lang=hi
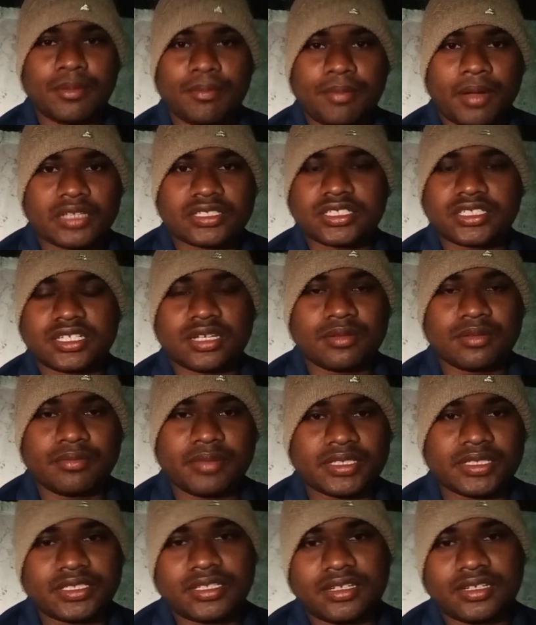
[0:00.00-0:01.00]
पास सिस्टम
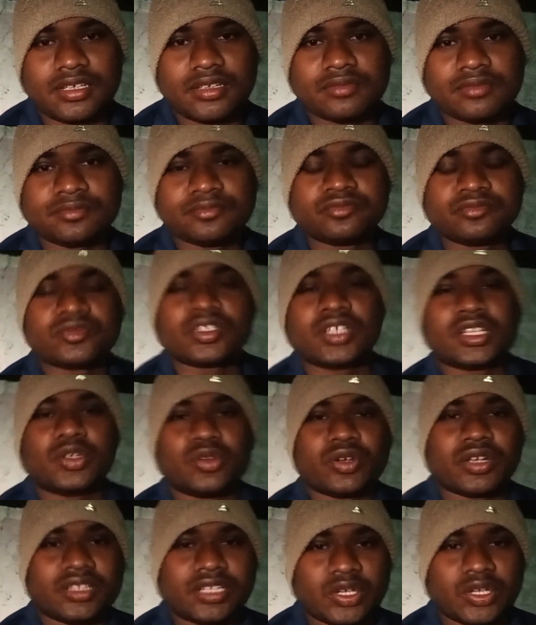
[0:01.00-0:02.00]
मशीन है
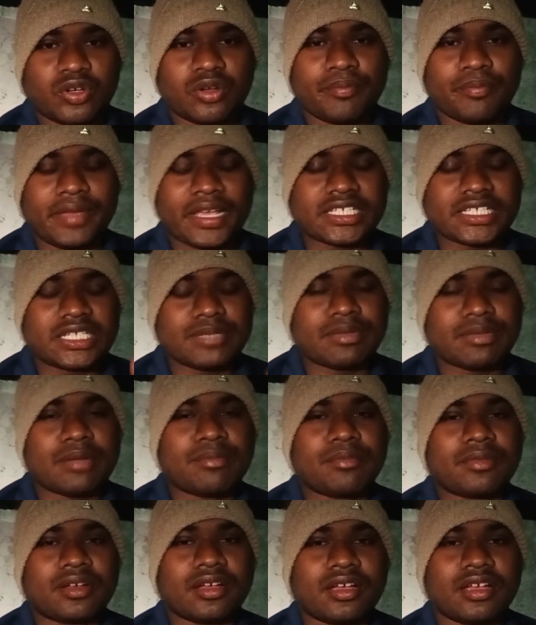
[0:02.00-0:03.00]
क्योंकि देखो
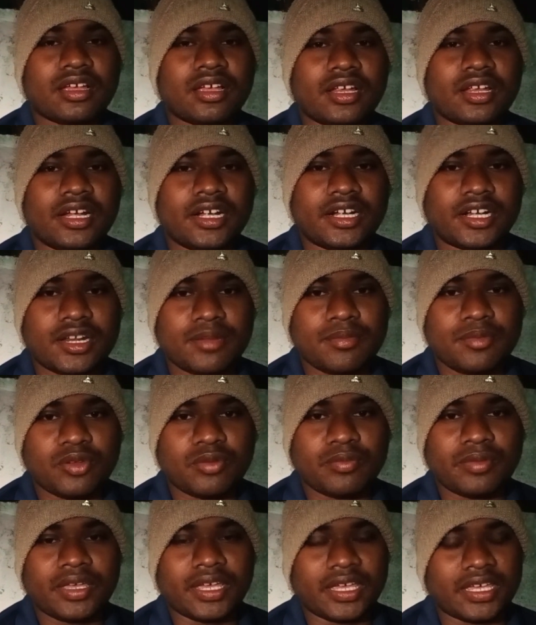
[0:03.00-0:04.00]
मैक्सिमम का इंटरव्यू
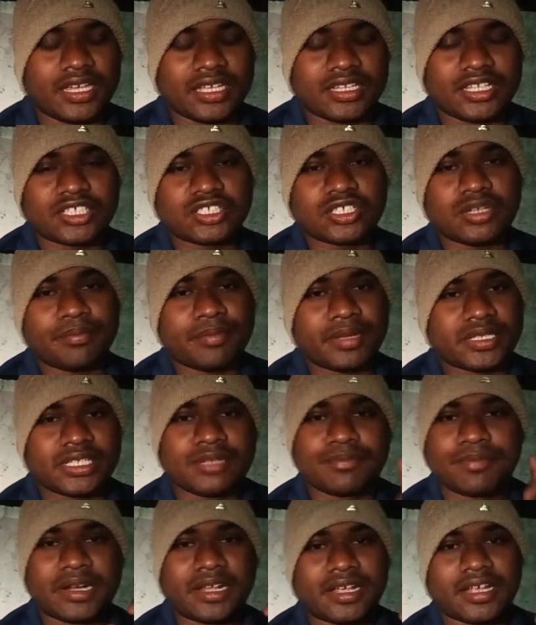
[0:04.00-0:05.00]
में यही आता है सब
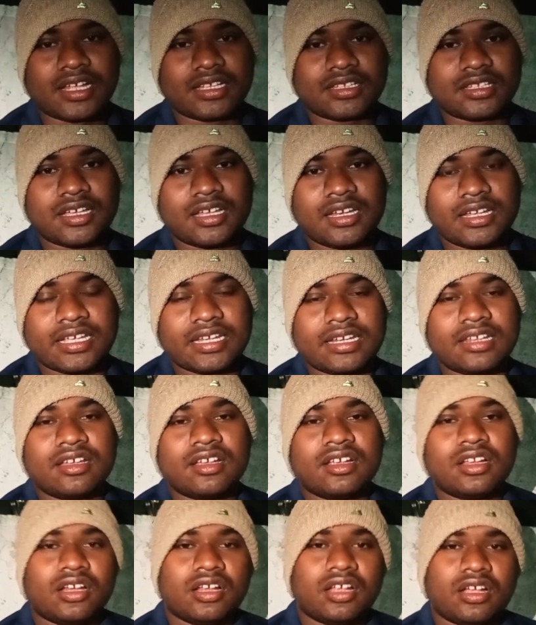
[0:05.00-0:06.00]
मशीन पढ़ के आता है लेकिन
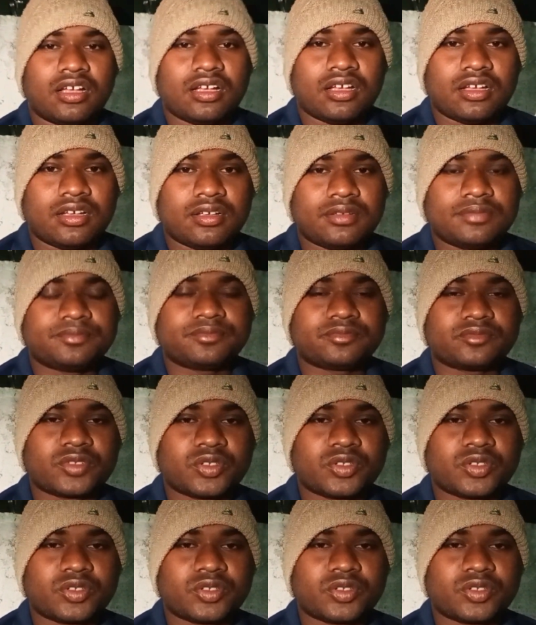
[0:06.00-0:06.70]
आ,